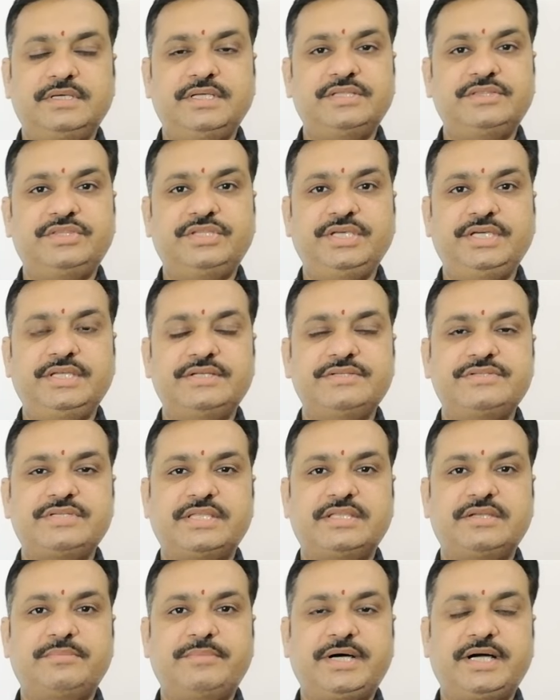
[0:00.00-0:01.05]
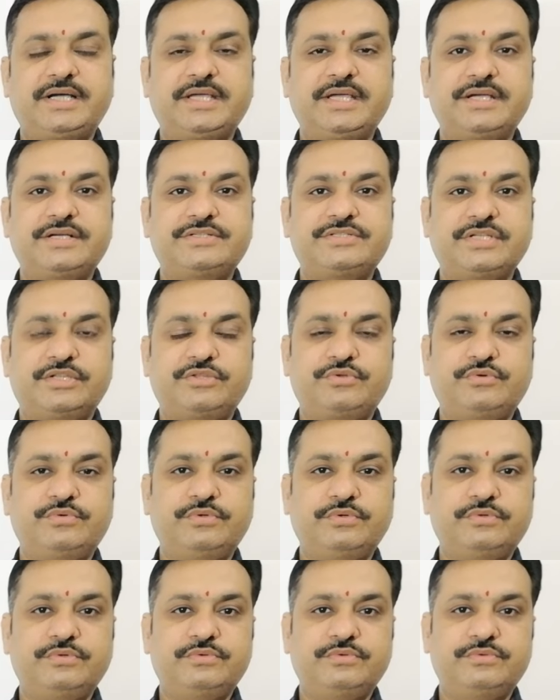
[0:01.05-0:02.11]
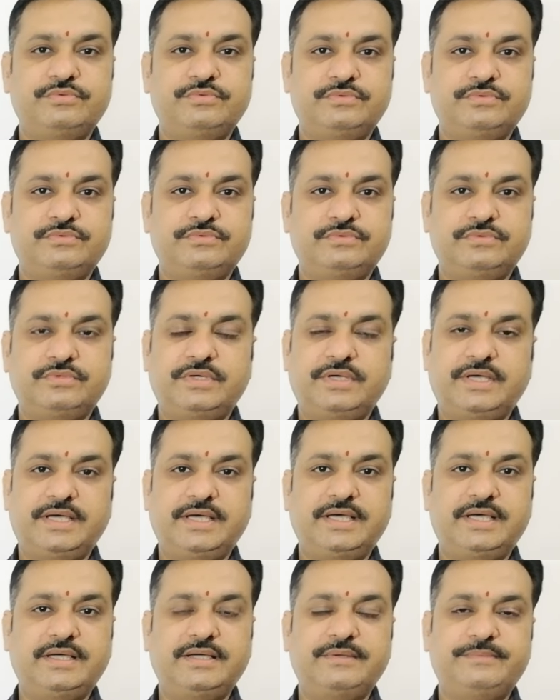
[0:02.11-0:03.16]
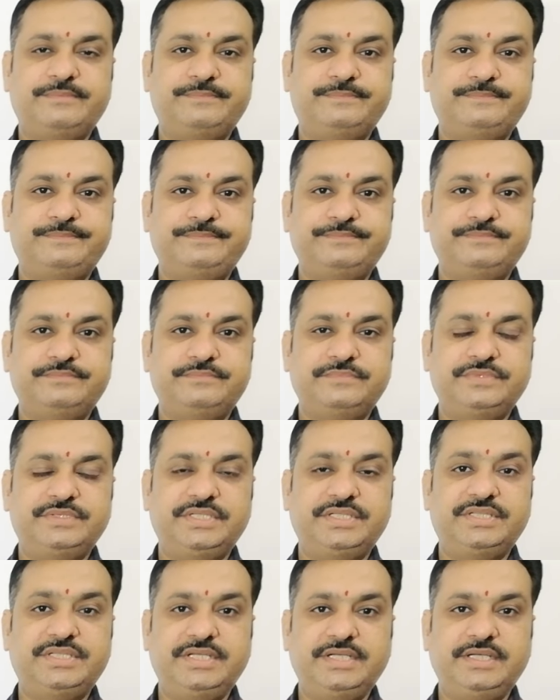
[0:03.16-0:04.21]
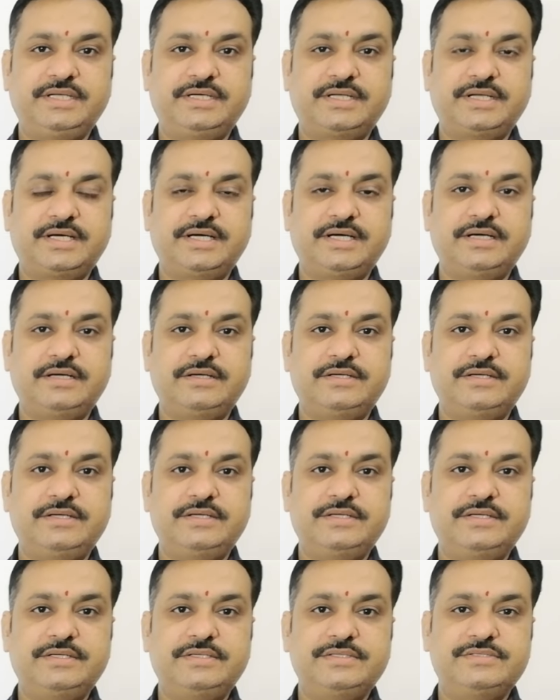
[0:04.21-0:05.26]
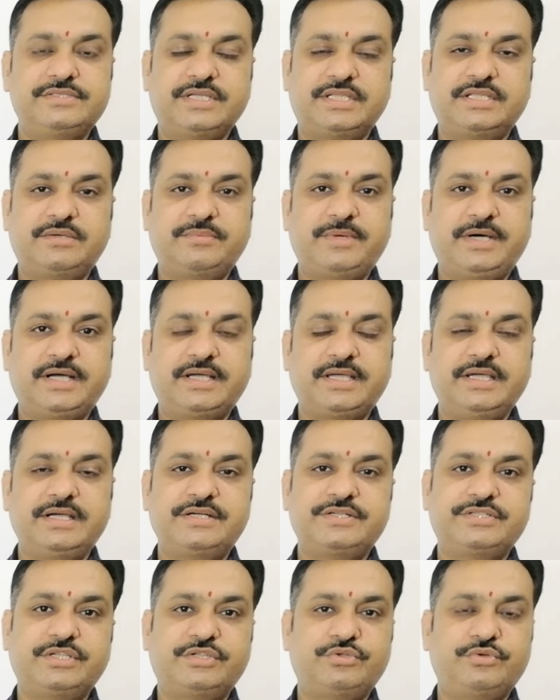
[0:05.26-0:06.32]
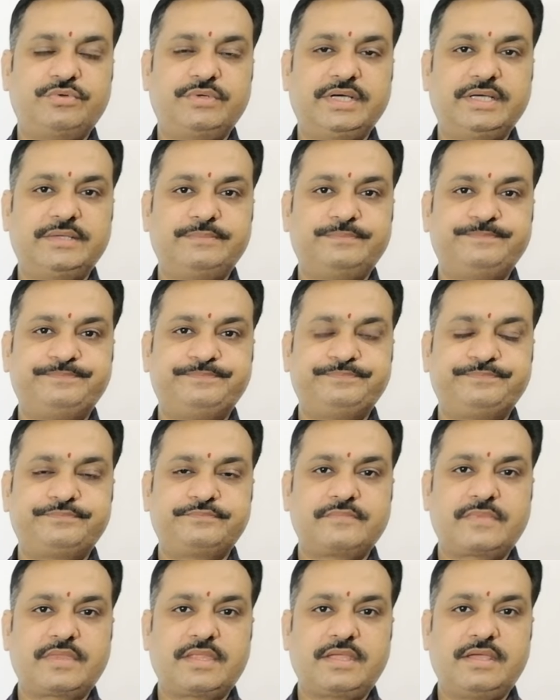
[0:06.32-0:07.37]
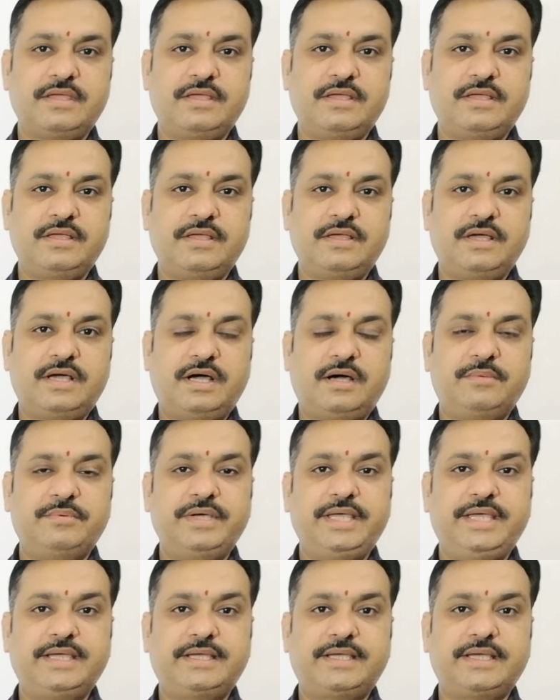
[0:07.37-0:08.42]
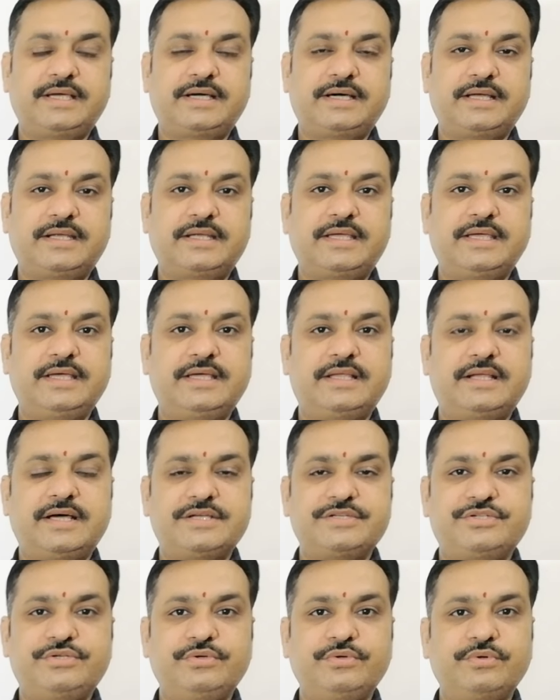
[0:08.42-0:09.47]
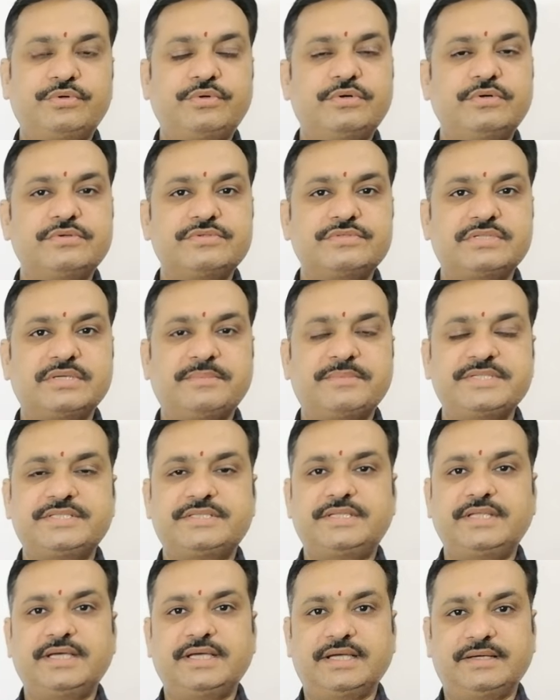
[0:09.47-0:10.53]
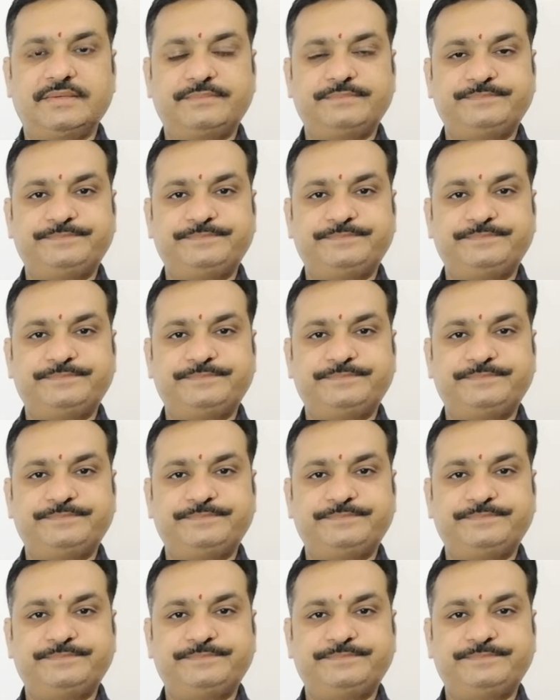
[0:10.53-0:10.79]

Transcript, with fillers: ये तीन चंद्रमा के शत्रु हैं ये तीन ग्रह चंद्रमा के शत्रु हैं अब एक एक करके राशियों को समझते हैं